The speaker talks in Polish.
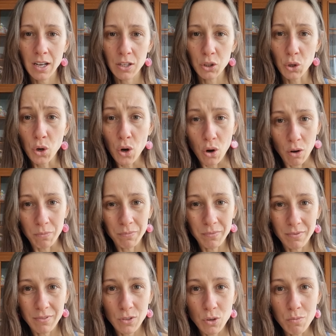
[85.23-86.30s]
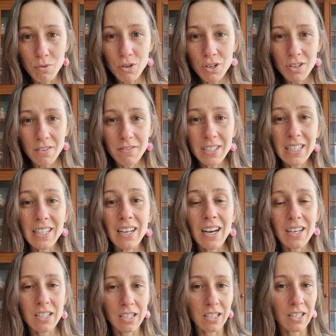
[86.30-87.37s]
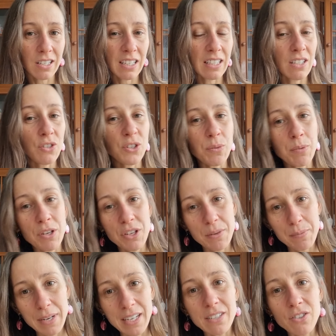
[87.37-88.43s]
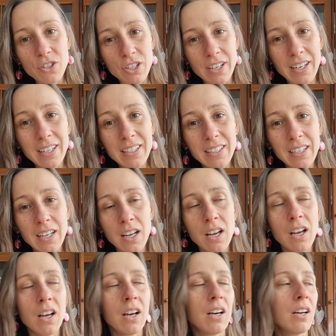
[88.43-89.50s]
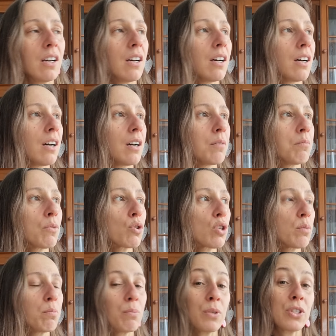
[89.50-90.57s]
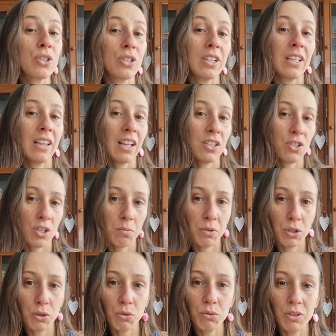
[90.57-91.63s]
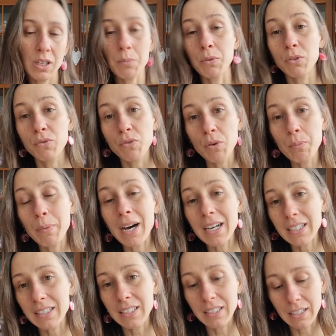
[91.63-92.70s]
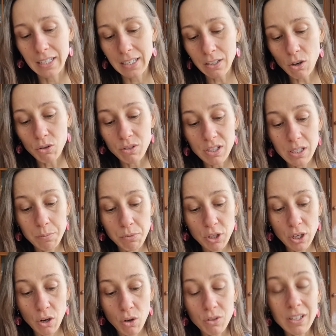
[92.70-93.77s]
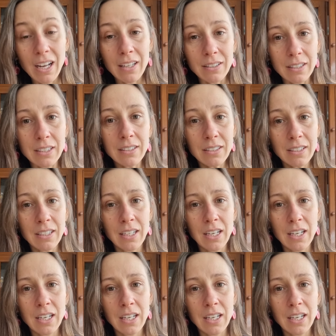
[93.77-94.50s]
to, co może się wydarzyć, kiedy Ciebie nie będzie, e, może być dla Ciebie trudne, bo Twój partner, on jest przekonany,